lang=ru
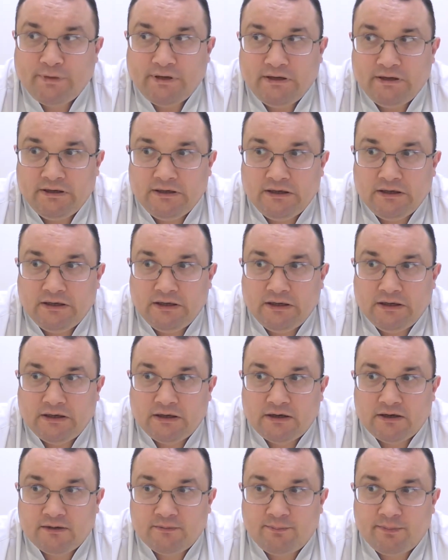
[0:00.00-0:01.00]

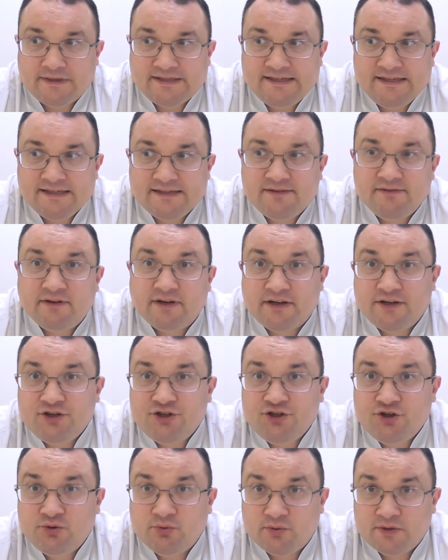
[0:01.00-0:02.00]
а, последствия
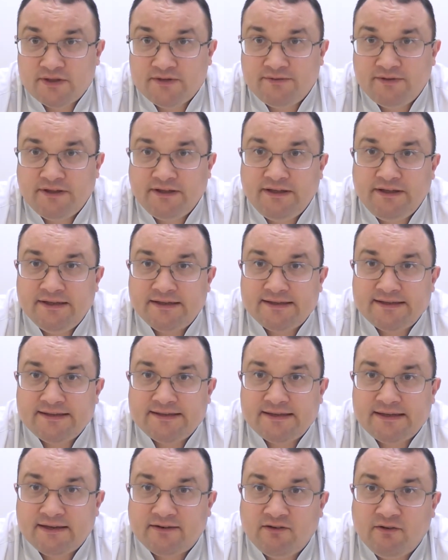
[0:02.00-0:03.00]
расчесов, такие
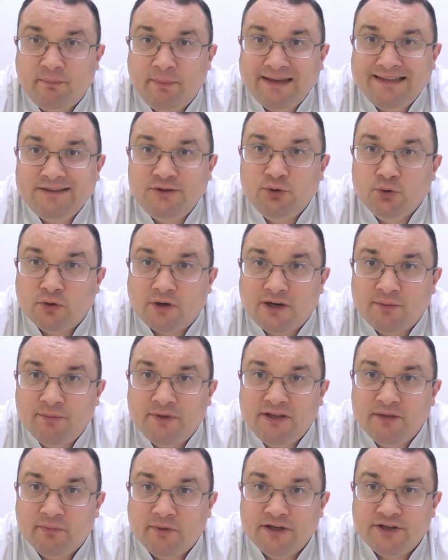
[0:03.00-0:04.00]
с
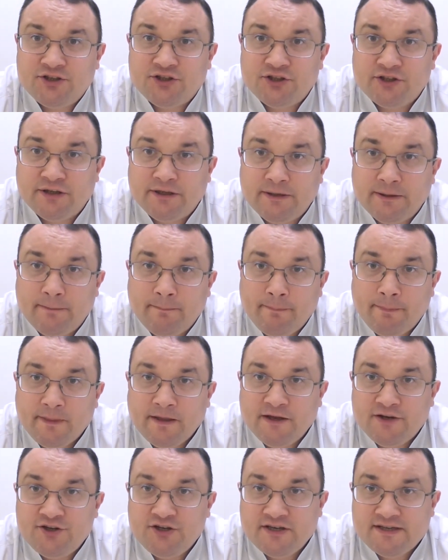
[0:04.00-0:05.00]
кровоподтеками небольшие,
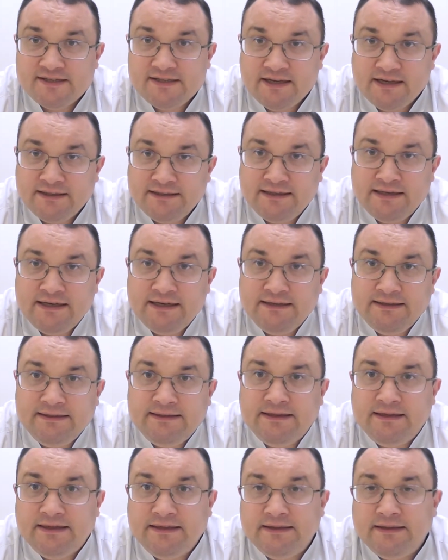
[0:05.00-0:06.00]
часто они
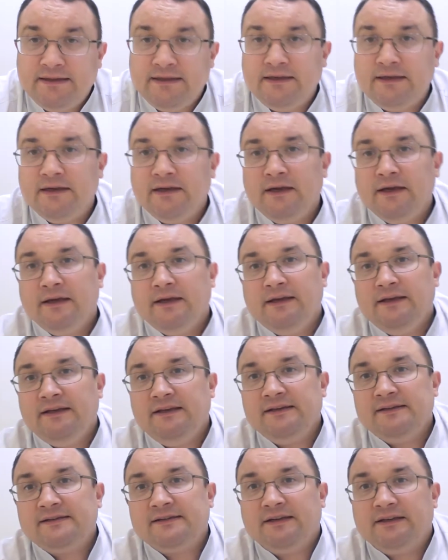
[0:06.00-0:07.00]
линейные,
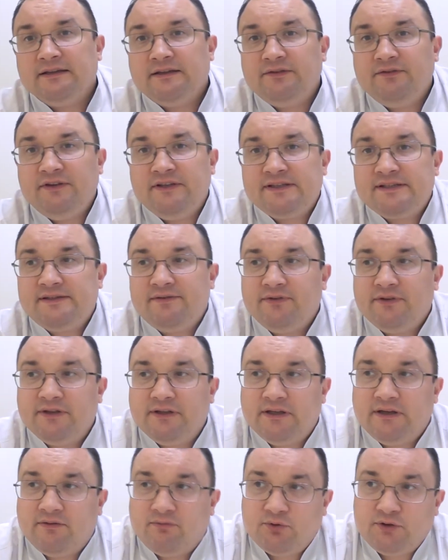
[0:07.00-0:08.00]
и,
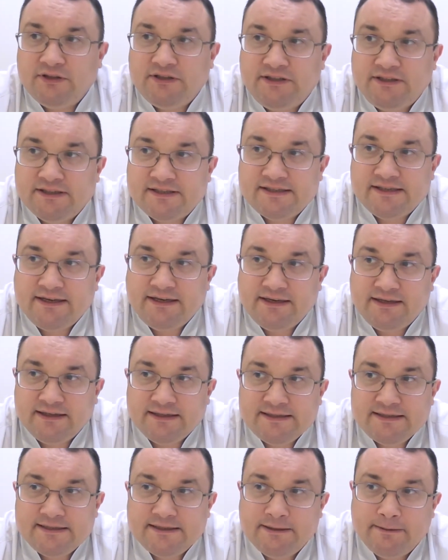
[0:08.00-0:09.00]
соответственно, вот эти
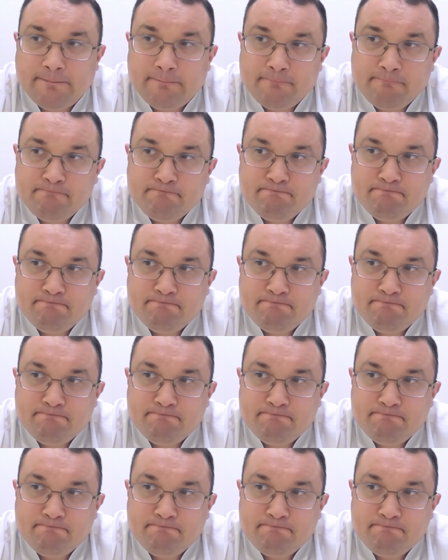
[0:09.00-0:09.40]
экскреации